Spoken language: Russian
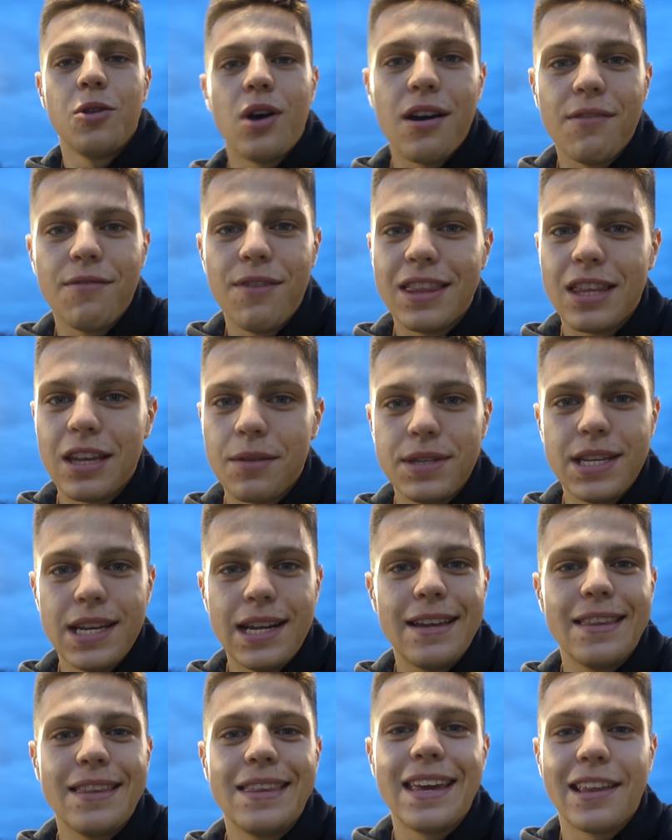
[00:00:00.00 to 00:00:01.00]
Ну а в этом
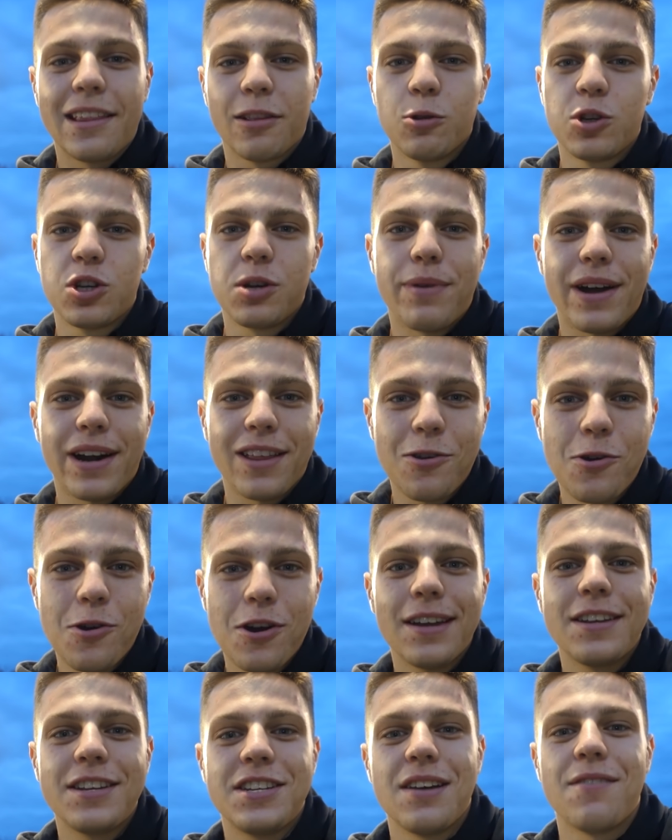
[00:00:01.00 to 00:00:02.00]
деле нет лучше
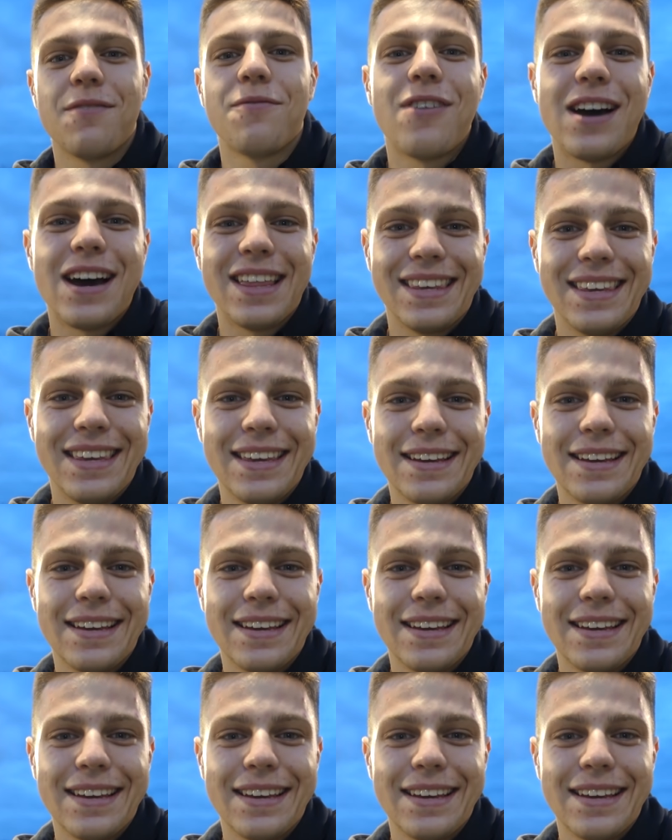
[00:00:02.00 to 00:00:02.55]
партнера, чем One